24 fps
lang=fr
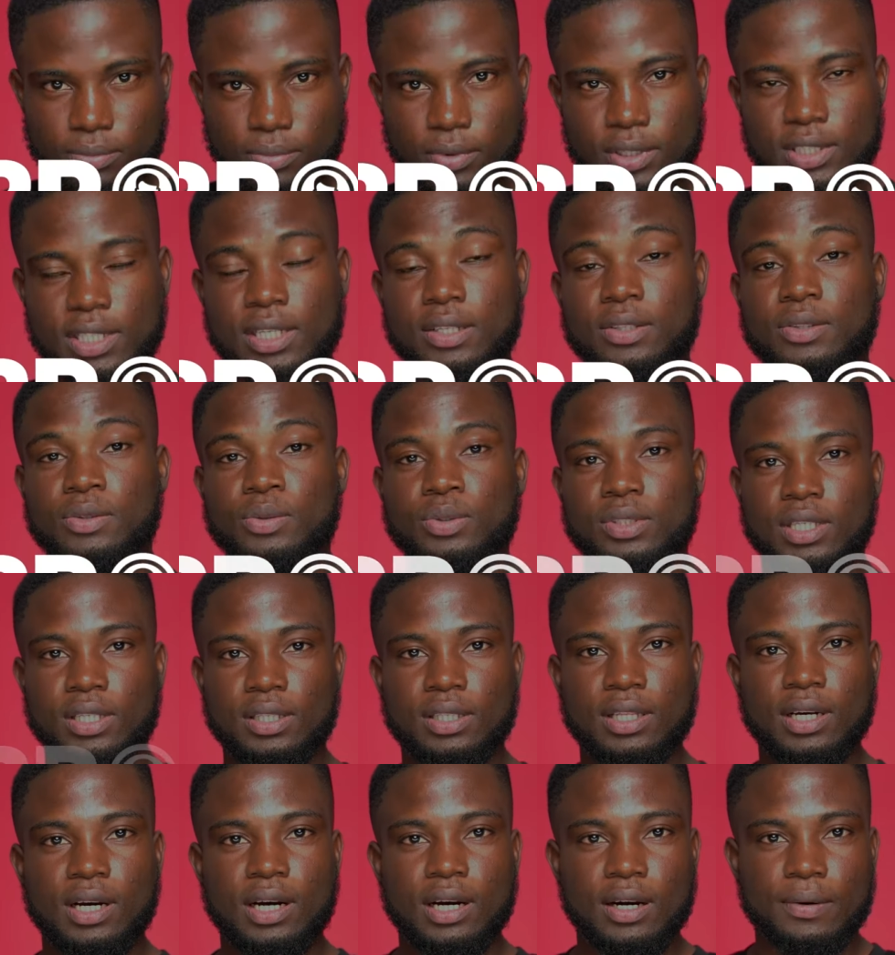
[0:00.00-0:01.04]
moi c'est
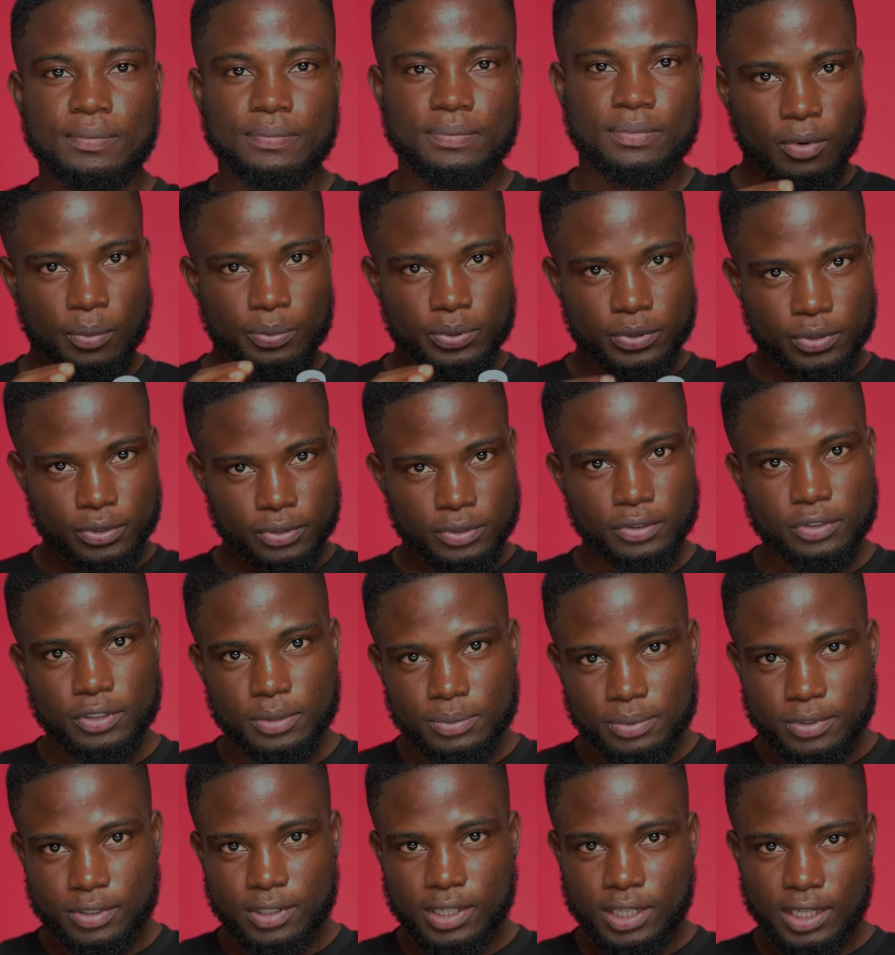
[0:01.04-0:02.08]
Toseta, mon
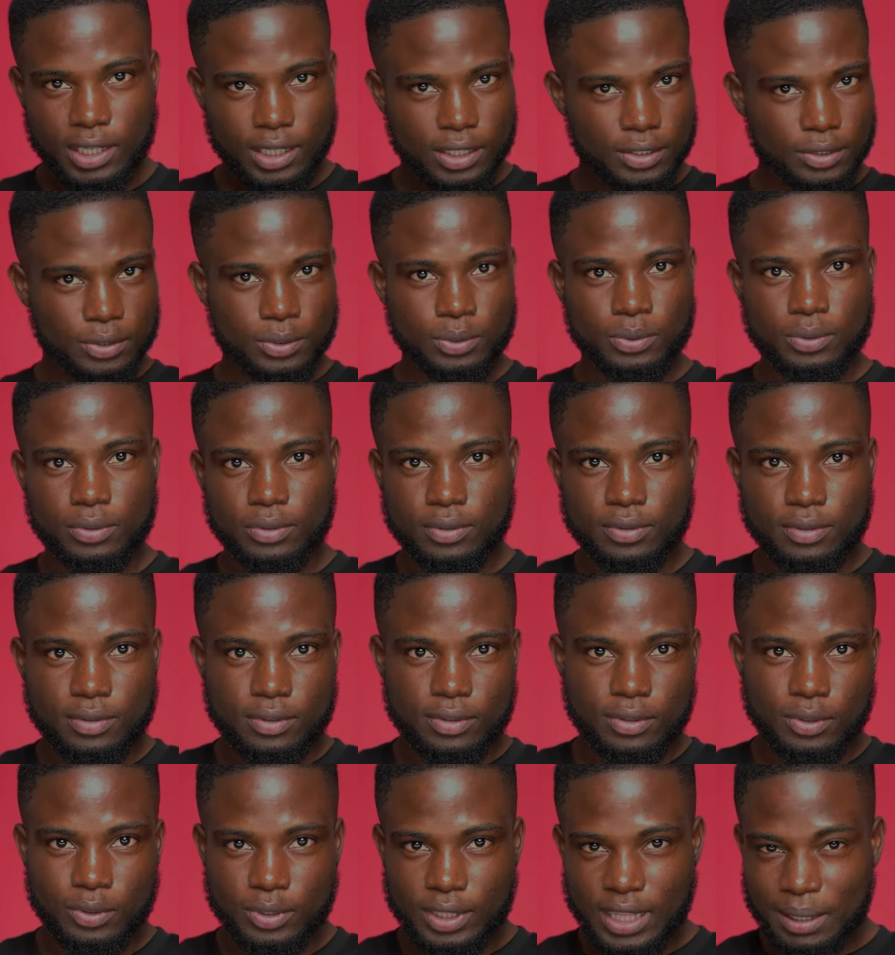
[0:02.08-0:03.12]
pseudonyme sur les réseaux,
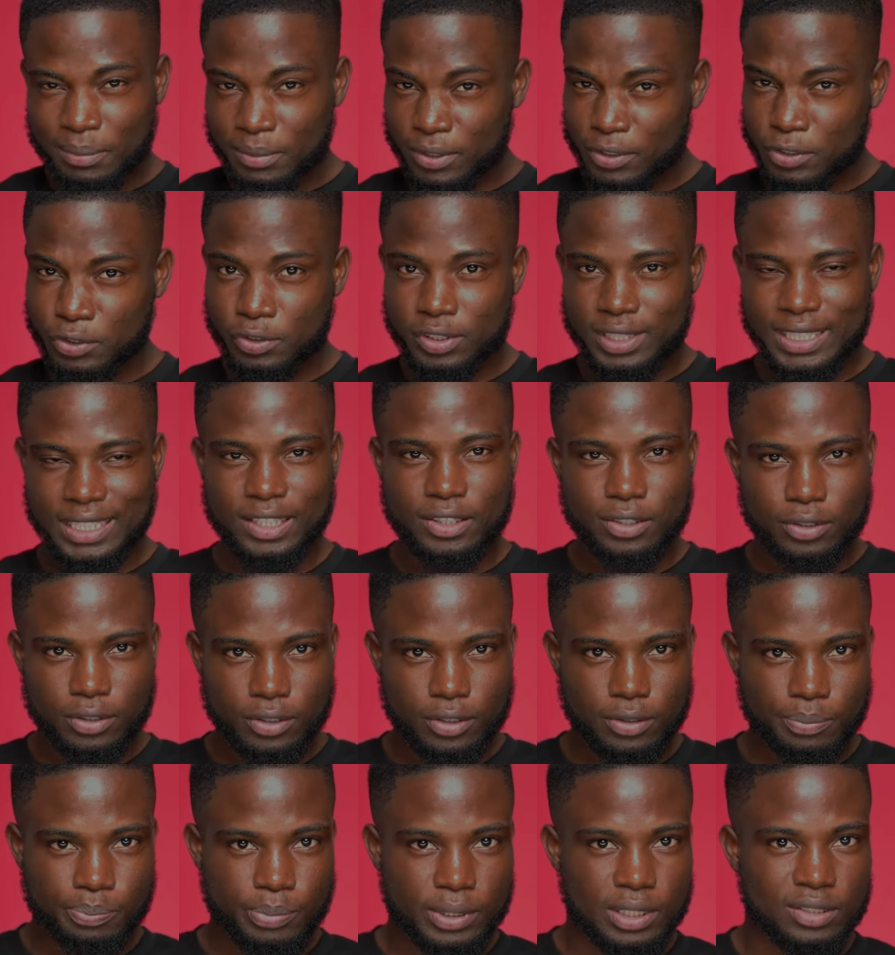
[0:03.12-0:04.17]
notamment sur
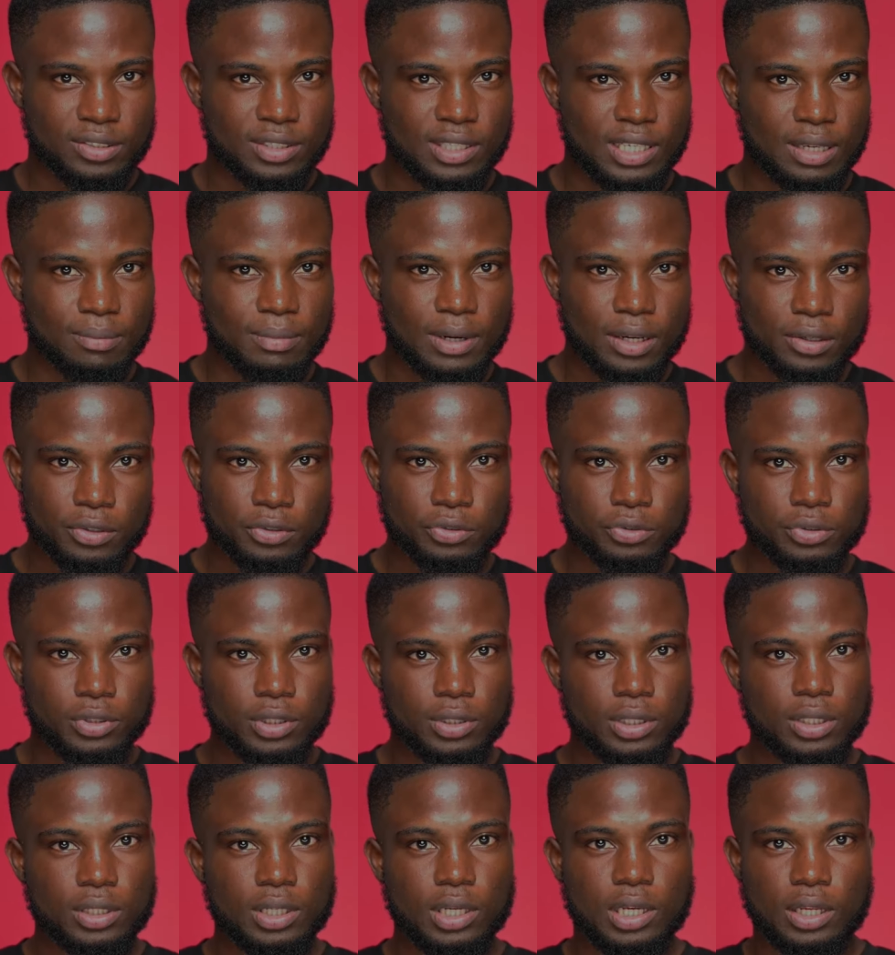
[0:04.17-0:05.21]
TikTok, parce que c'est là-bas que je
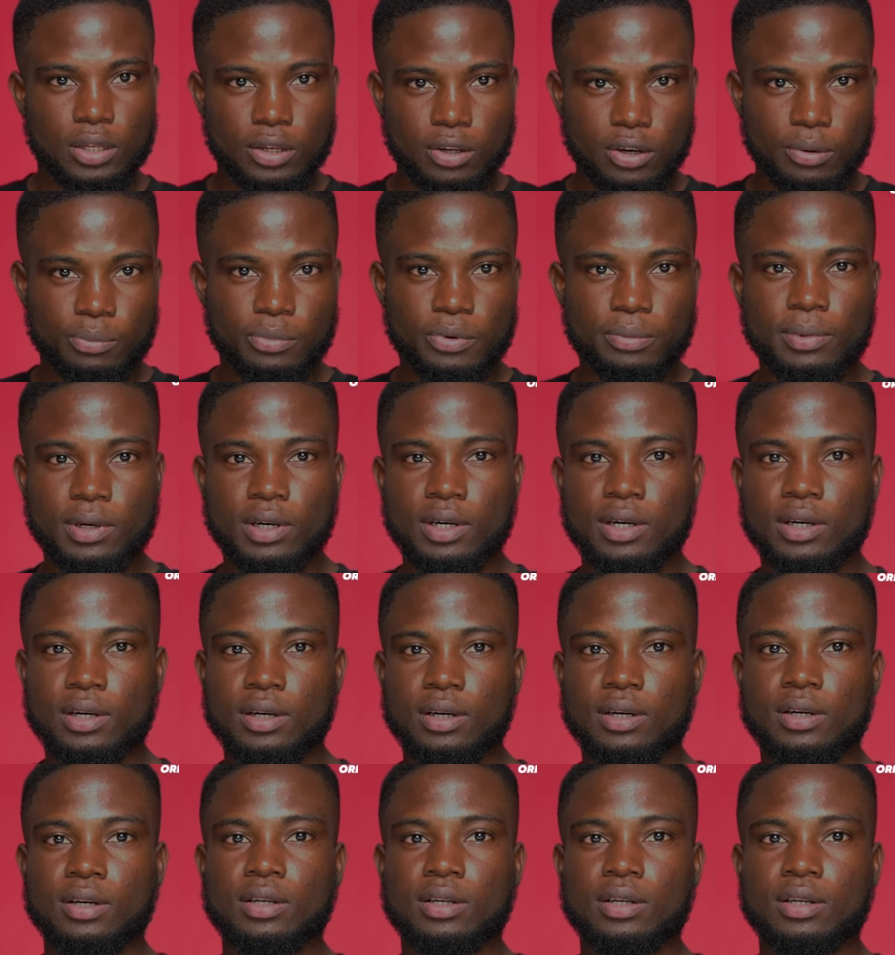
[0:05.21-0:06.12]
suis énormément.